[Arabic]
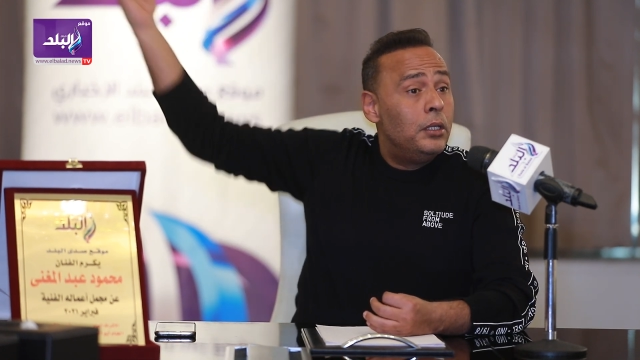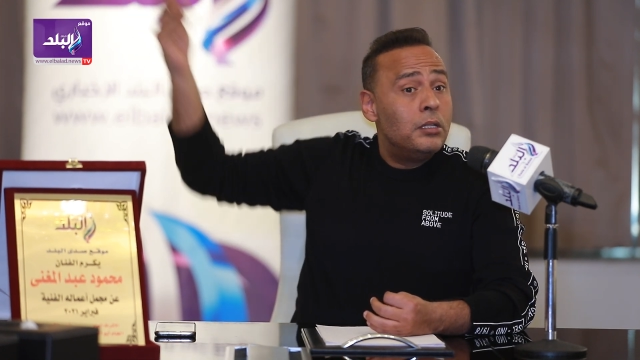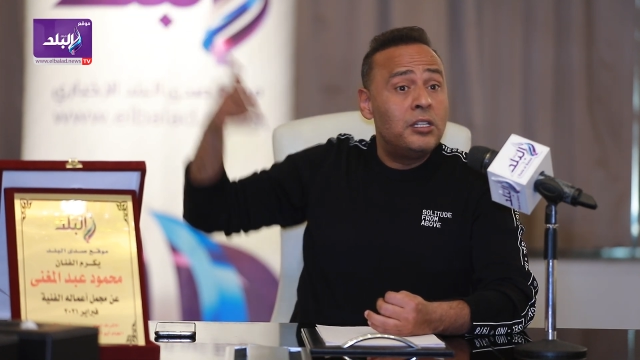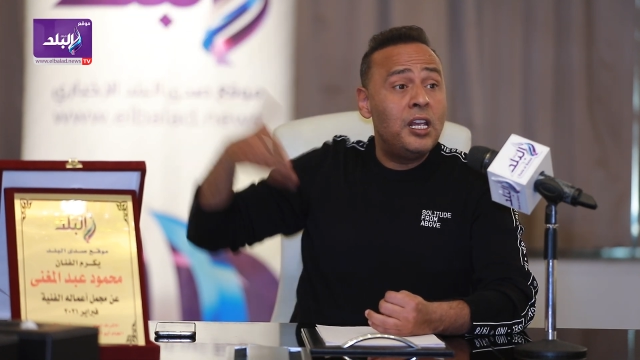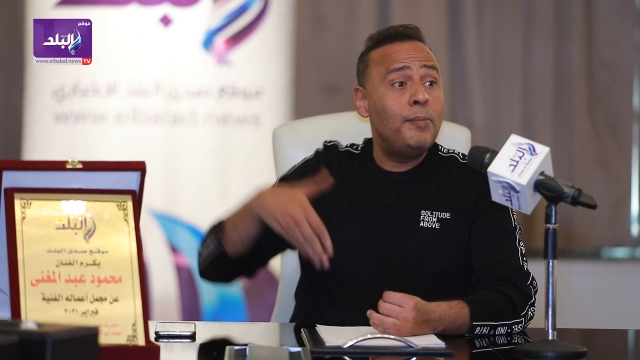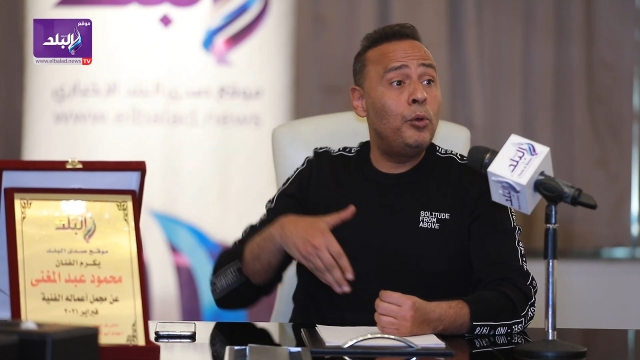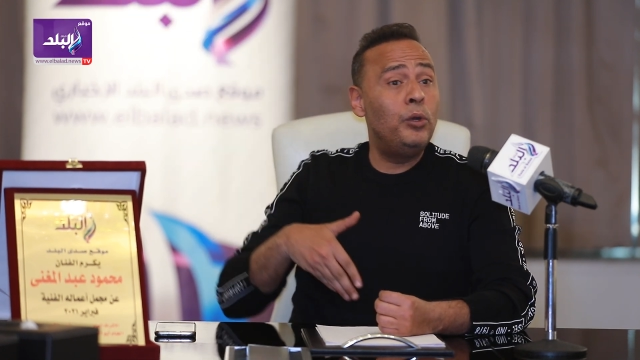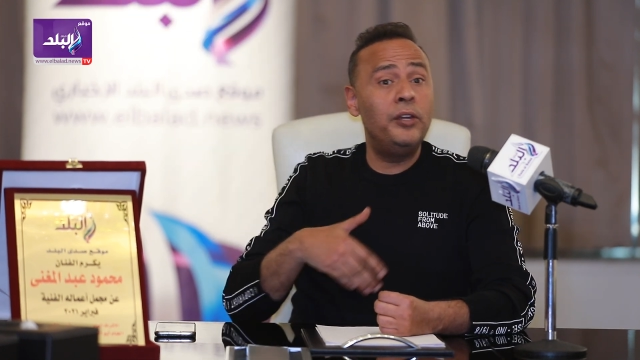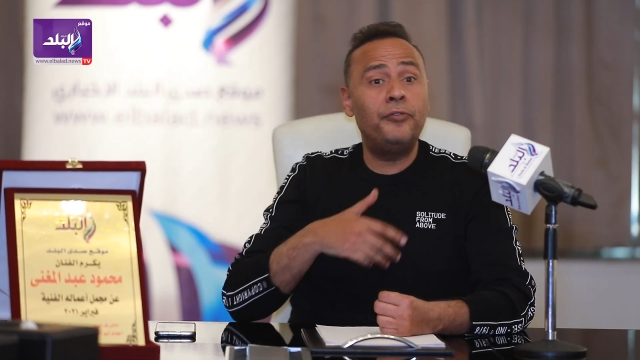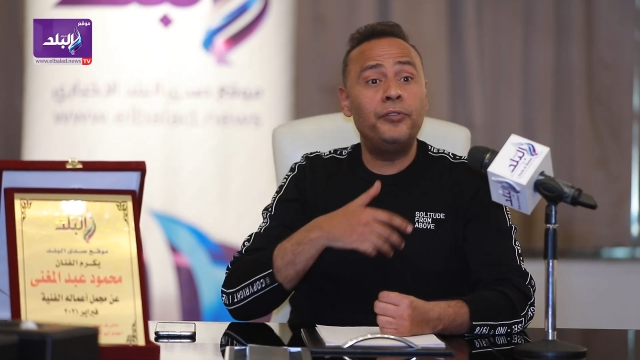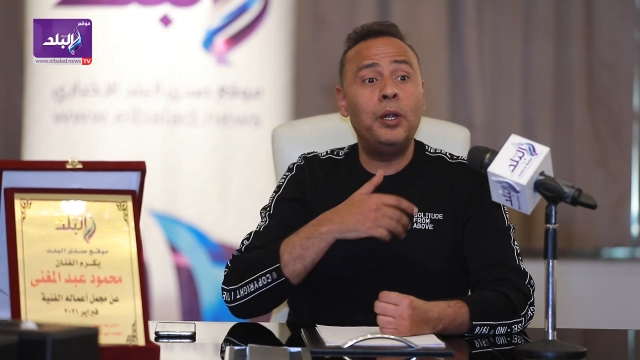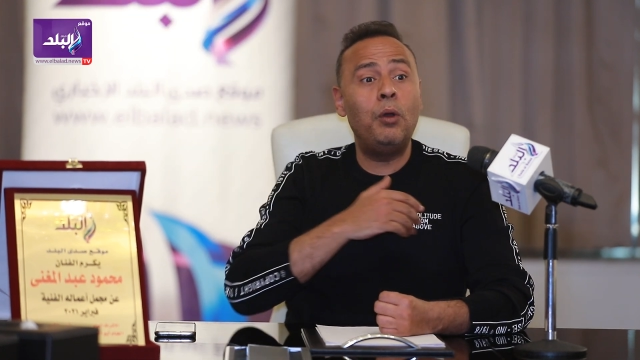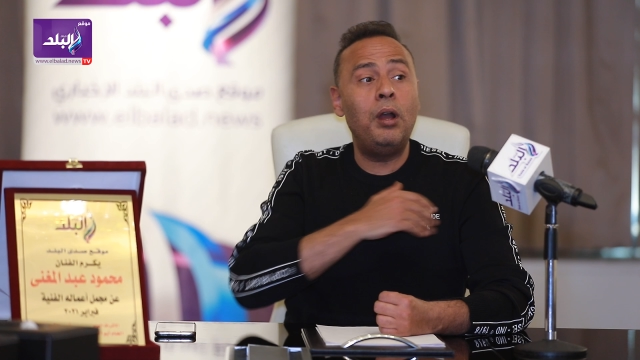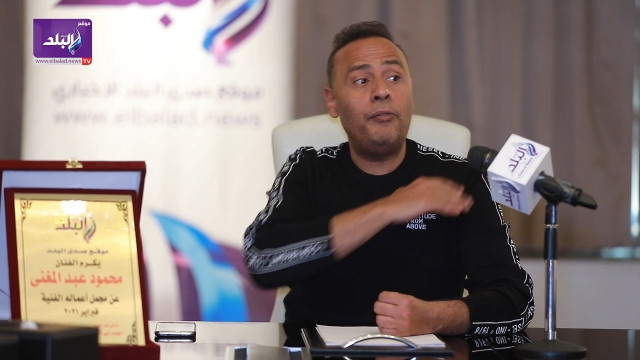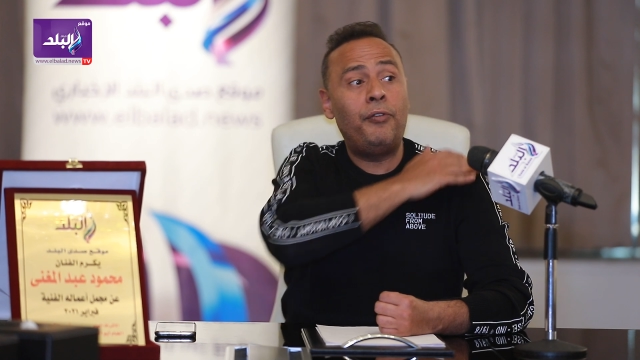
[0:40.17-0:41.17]
زي ما
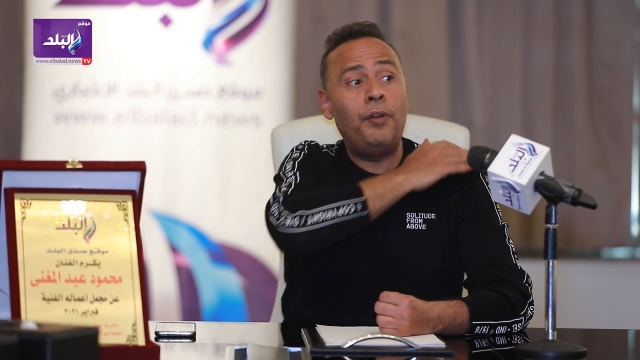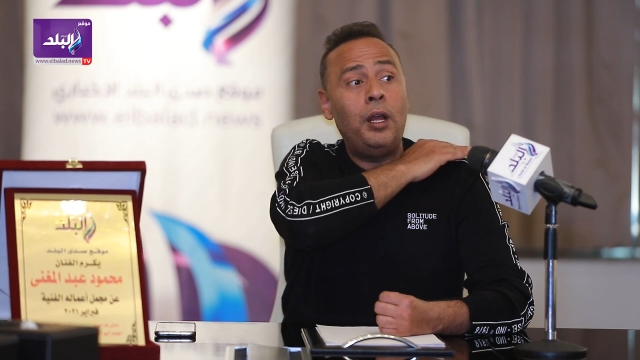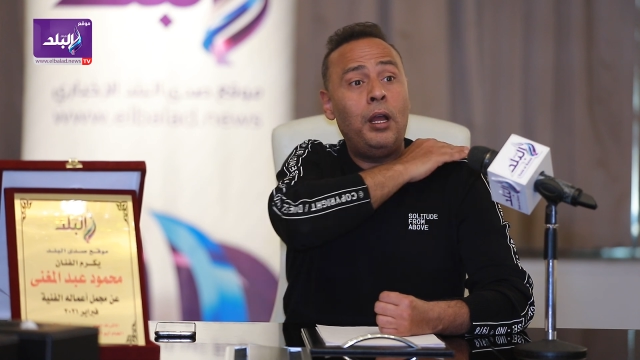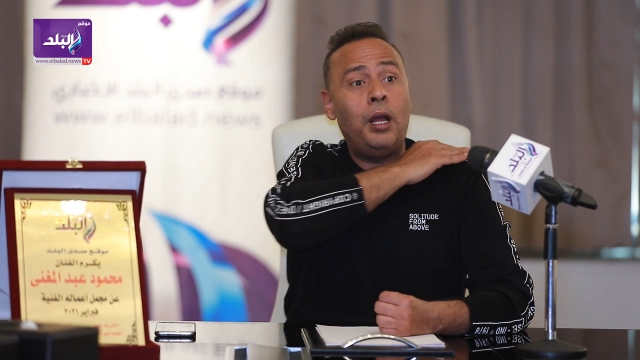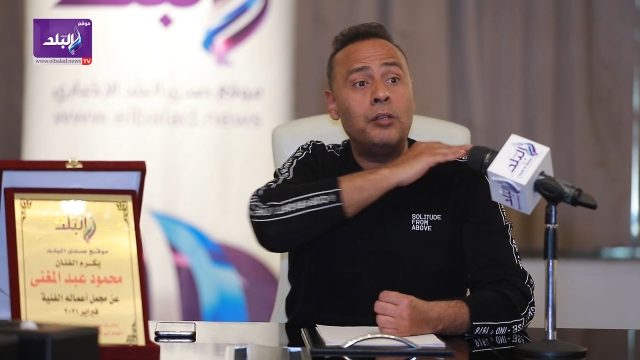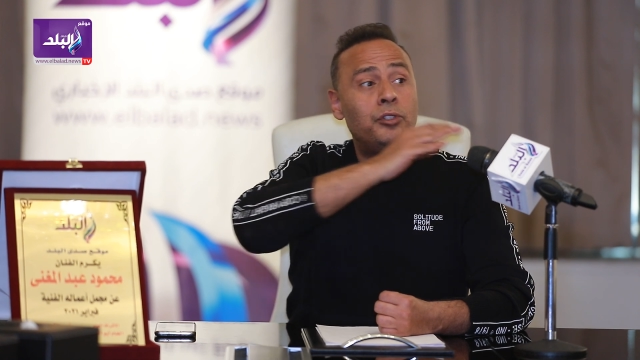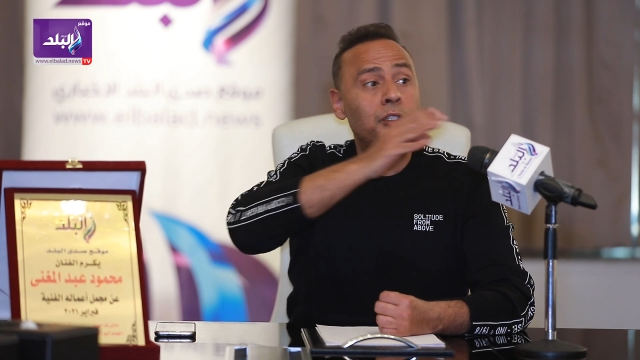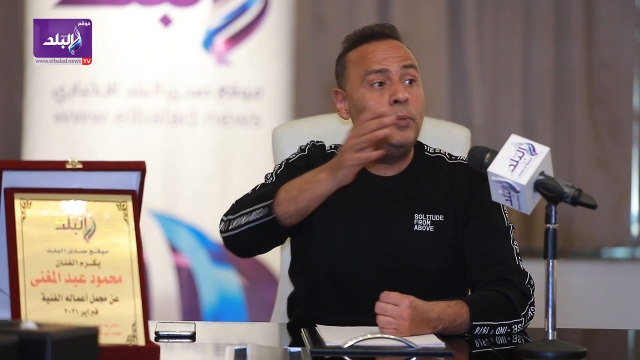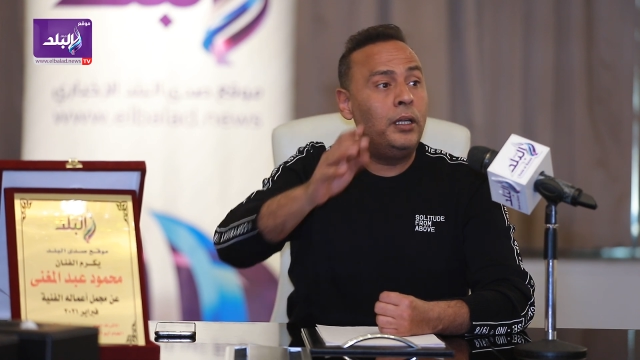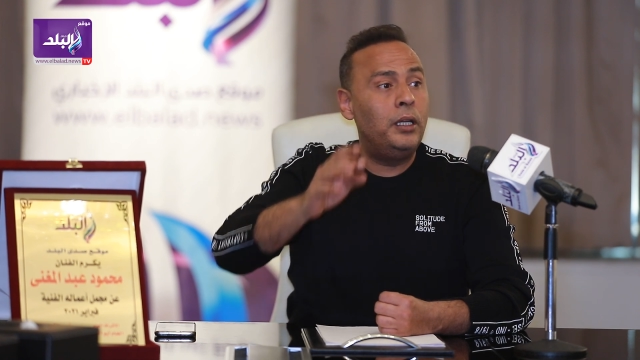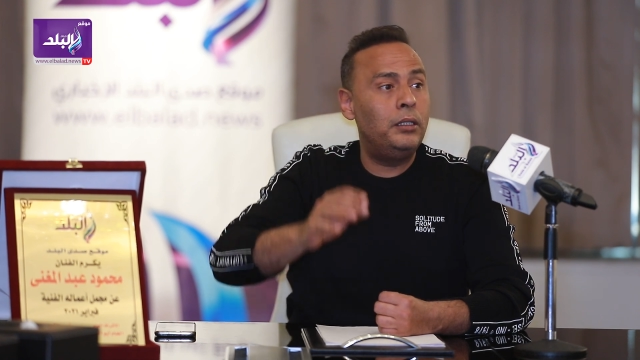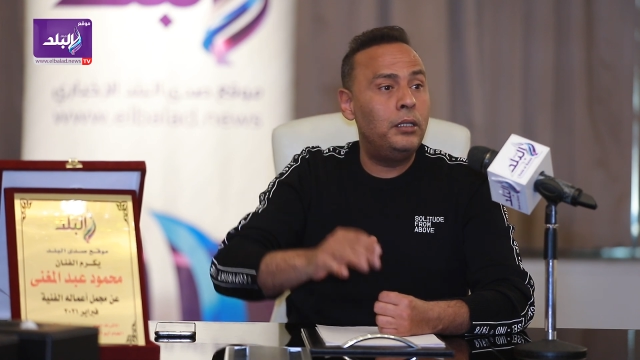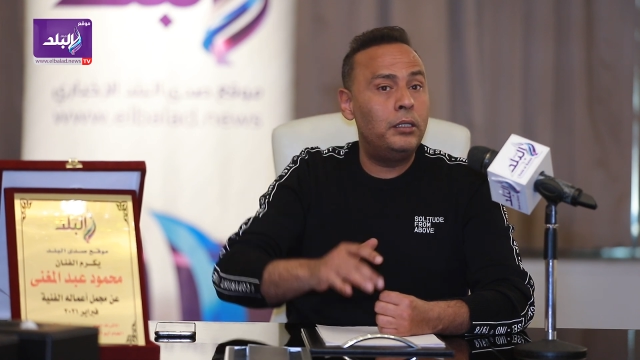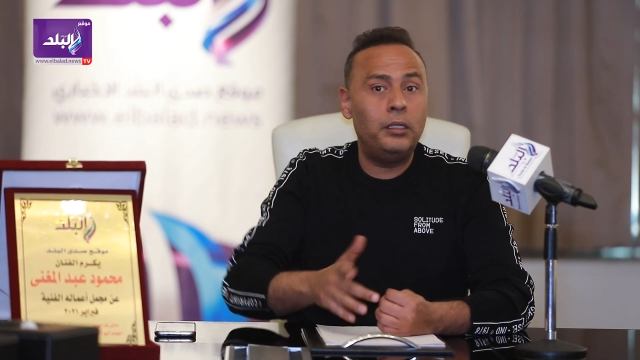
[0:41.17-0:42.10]
وقفنا وقفه عظيمه جدا